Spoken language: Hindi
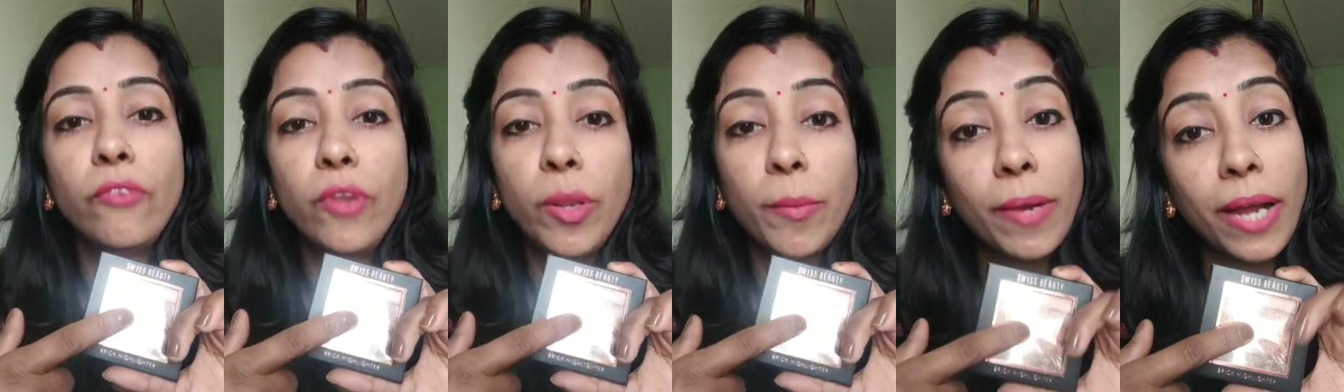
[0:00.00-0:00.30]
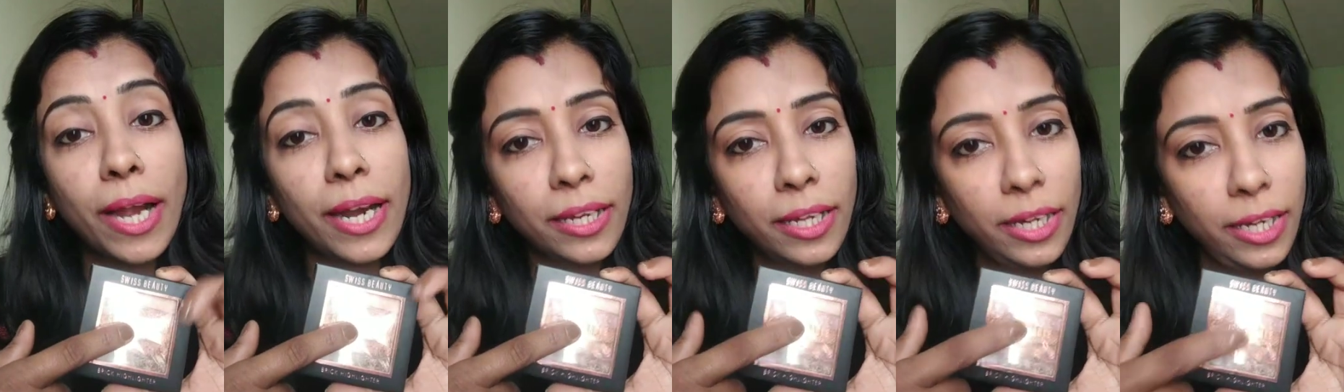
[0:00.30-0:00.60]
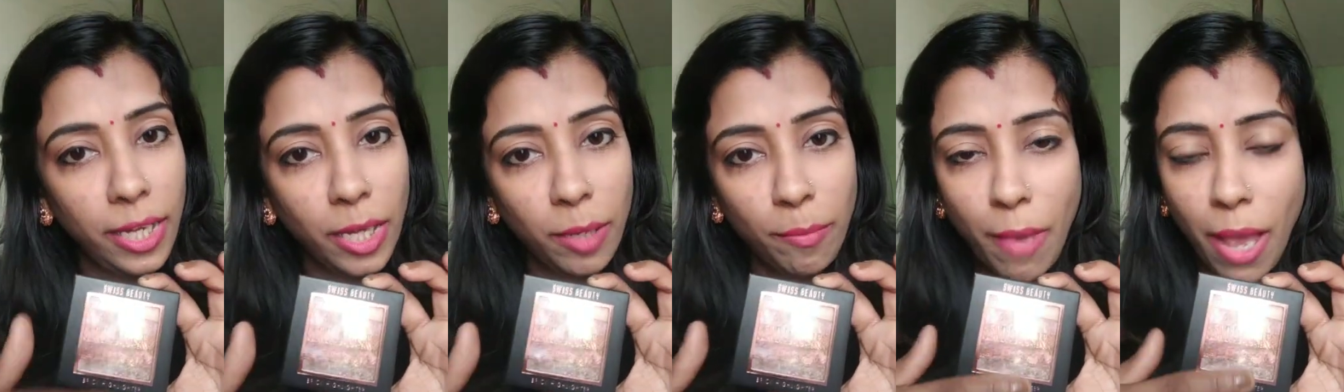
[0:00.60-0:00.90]
फ्लिपकार्ट का
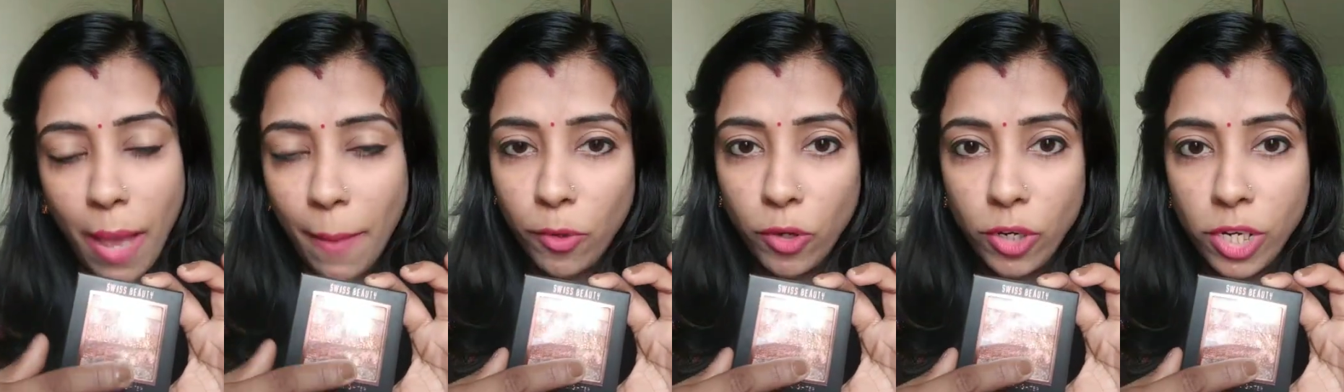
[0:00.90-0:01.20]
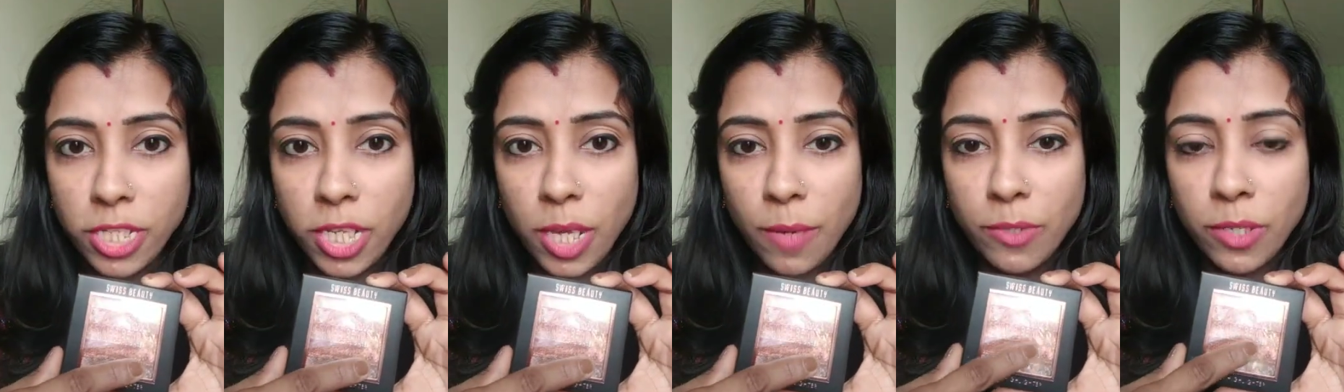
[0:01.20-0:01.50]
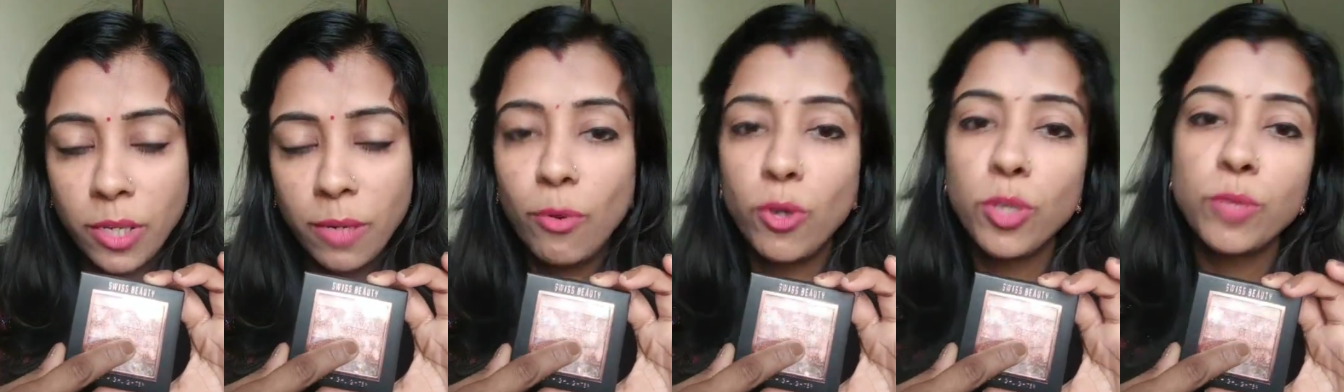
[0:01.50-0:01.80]
लिंक मैं आपको
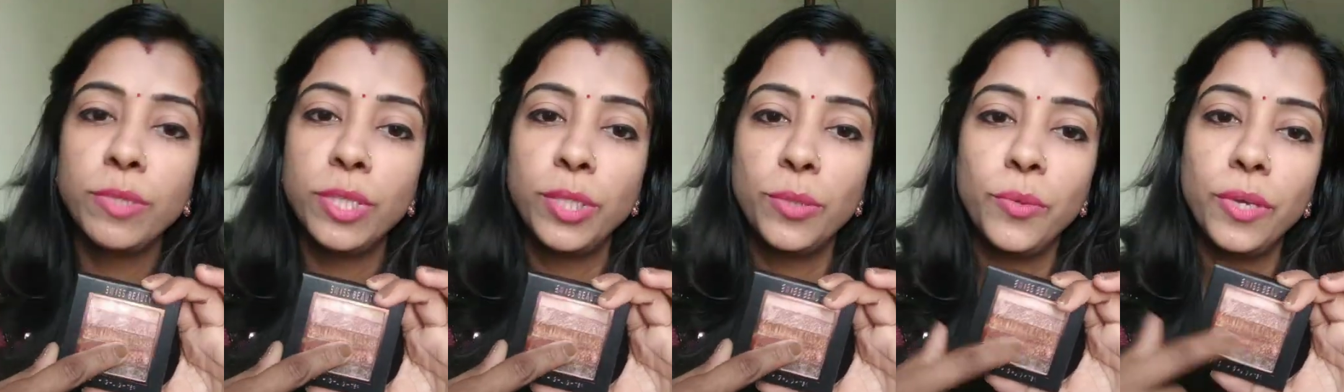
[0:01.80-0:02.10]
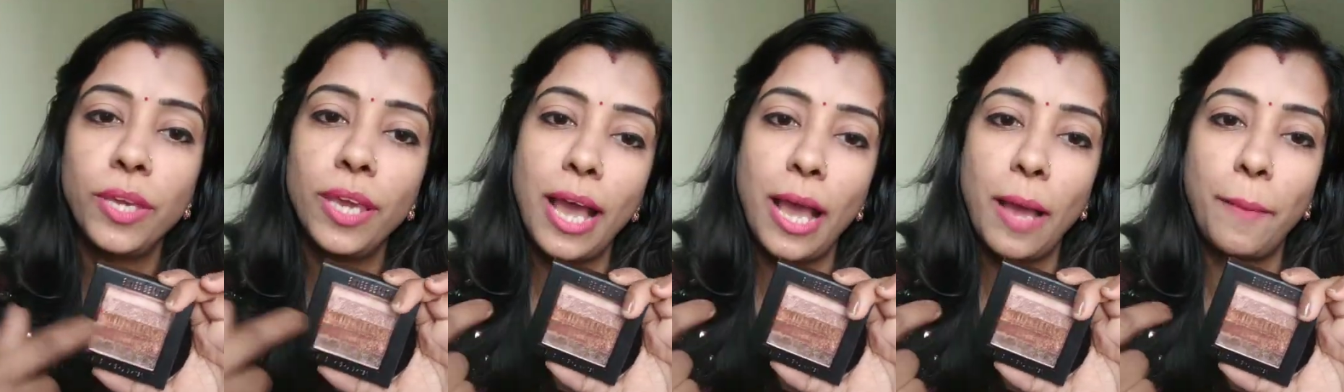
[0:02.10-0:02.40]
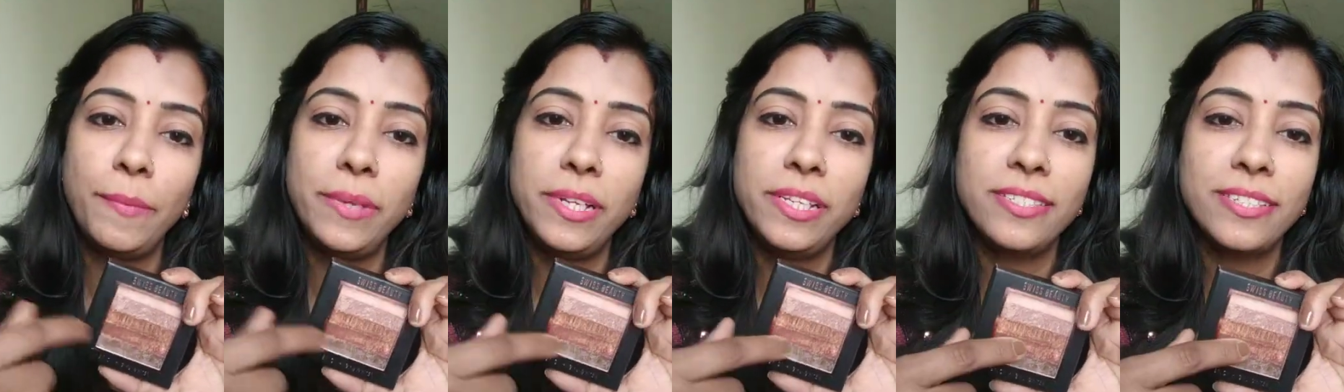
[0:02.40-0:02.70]
डिस्क्रिप्शन बॉक्स में दे दूंगी
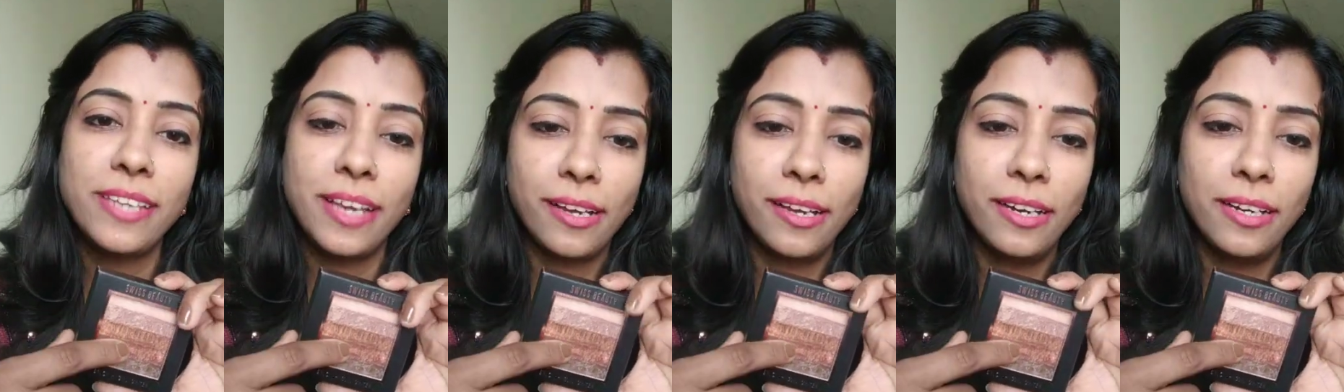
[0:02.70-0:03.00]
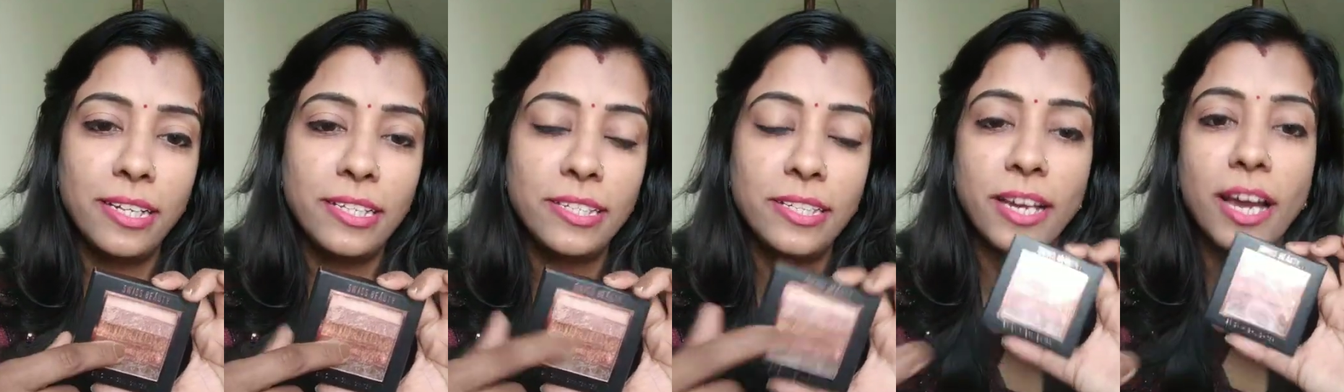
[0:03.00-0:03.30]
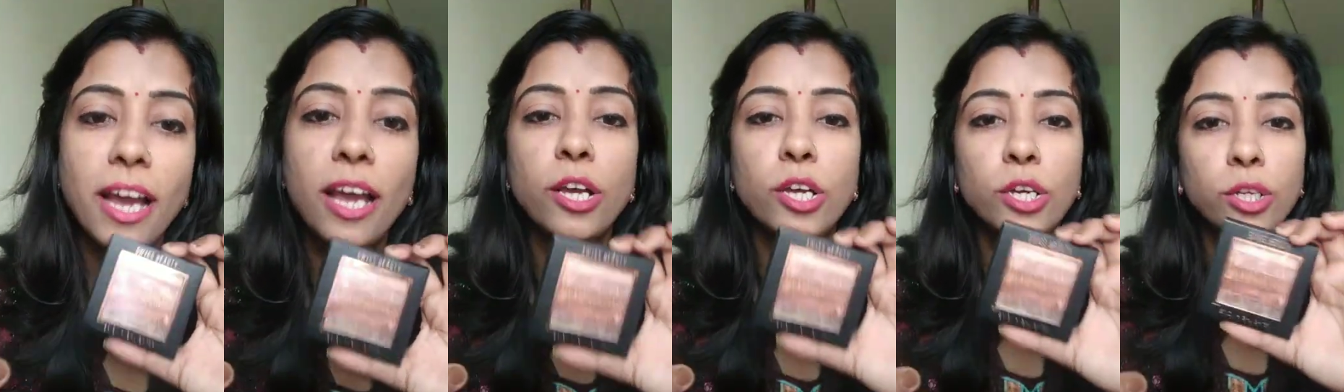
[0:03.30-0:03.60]
आप प्लीज चेक कर
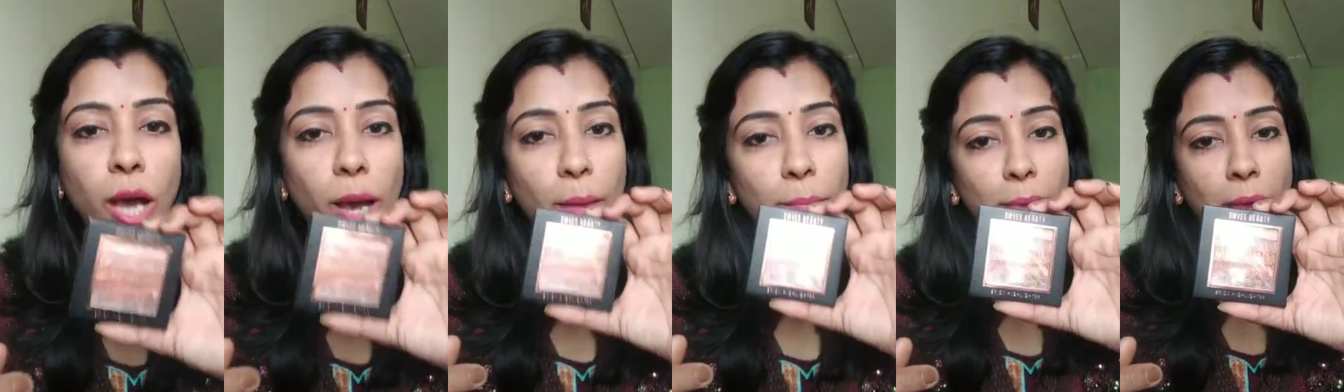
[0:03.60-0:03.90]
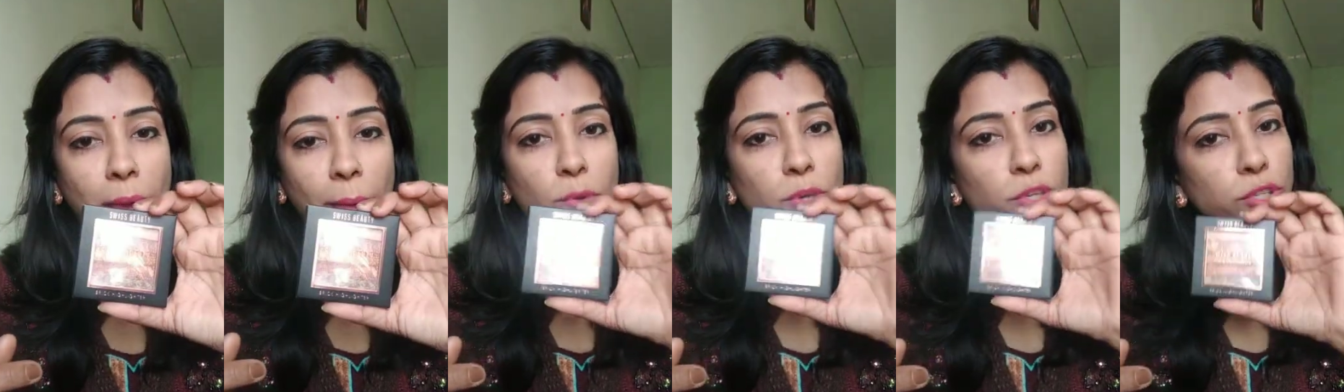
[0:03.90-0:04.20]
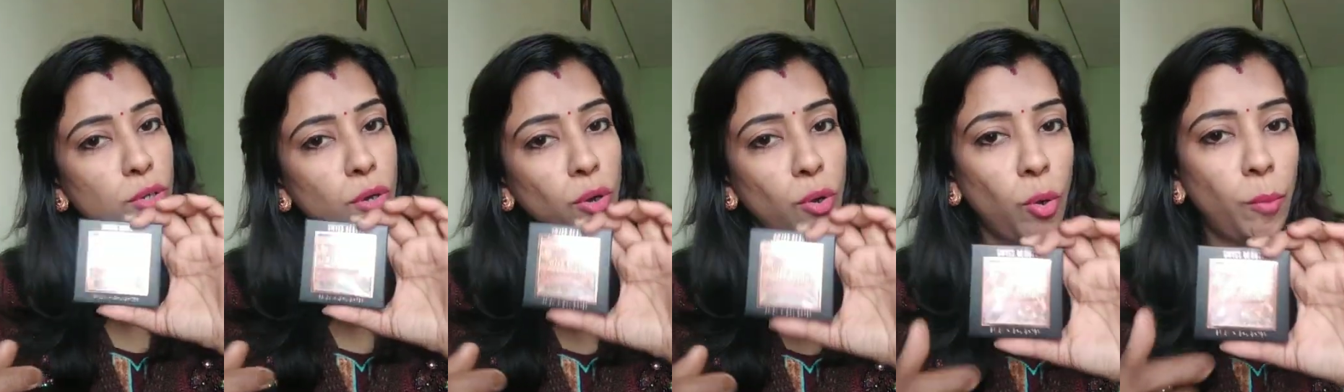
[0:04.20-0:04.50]
लीजिएगा अब मैं आपको
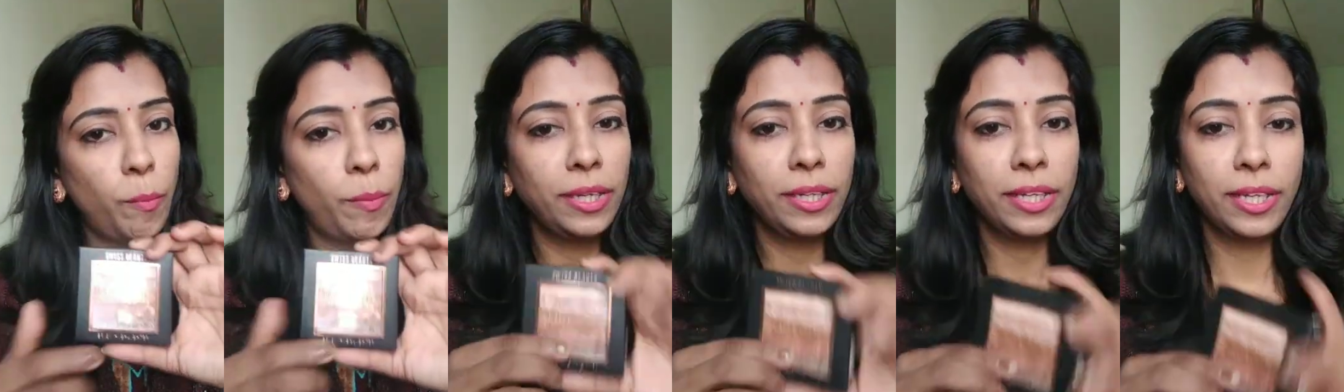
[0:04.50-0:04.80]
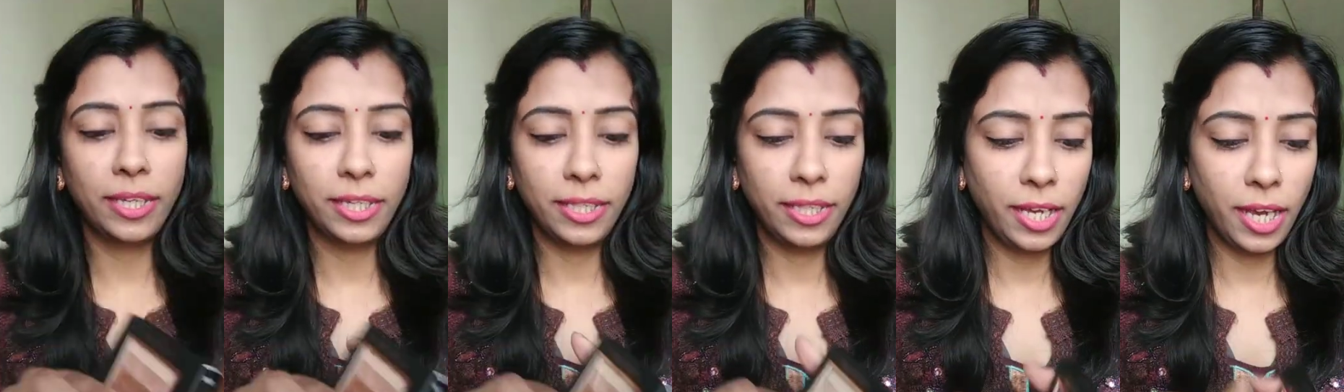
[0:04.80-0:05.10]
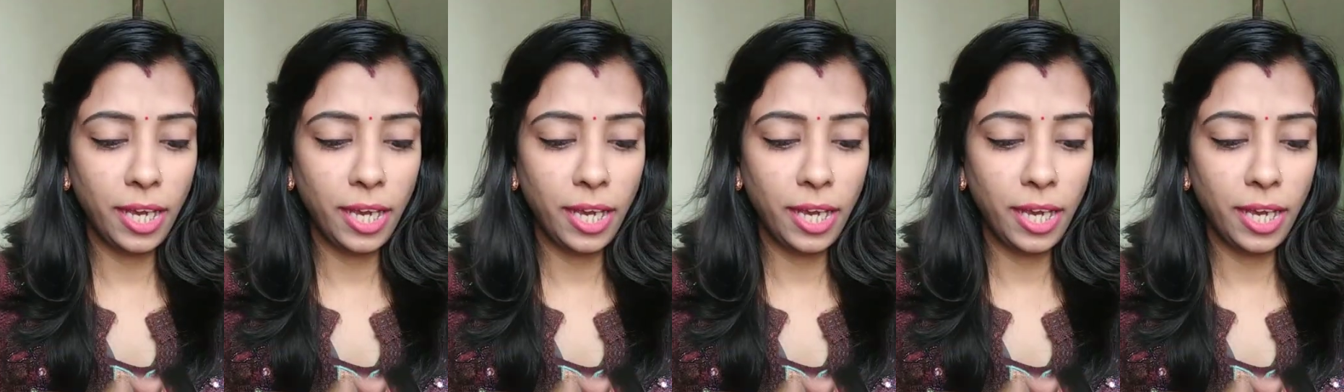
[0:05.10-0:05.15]
इसको ओपन करके